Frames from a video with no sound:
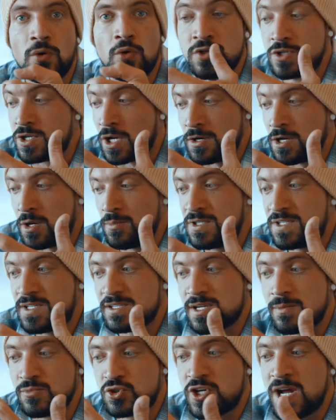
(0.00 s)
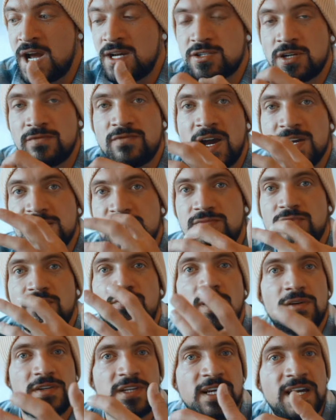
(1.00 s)
und dann habe ich das am Start, dann weiß ich, wie
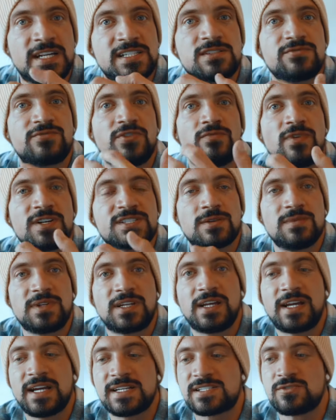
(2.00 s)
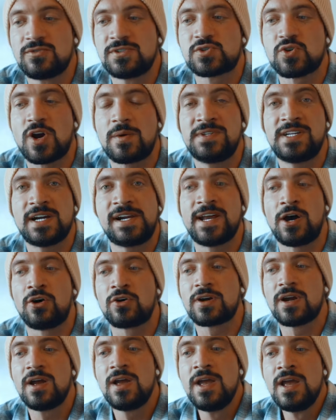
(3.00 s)
viel habe ich gegessen, von was habe ich gegessen und so habe ich halt auch
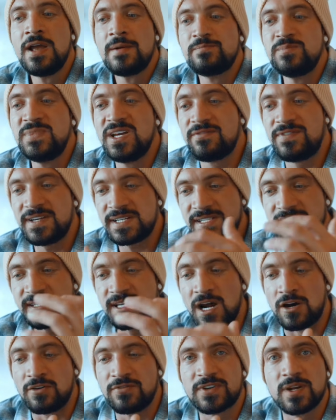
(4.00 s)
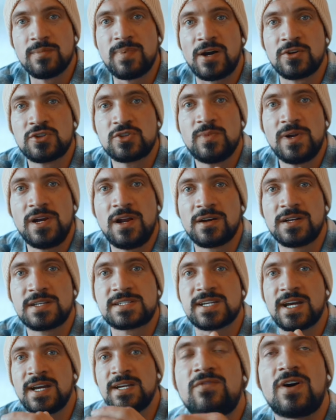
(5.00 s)
mir Wissen aufgebaut über lange
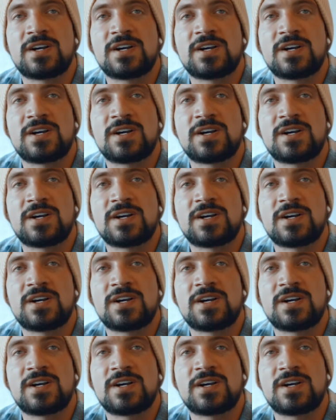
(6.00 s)
Zeit,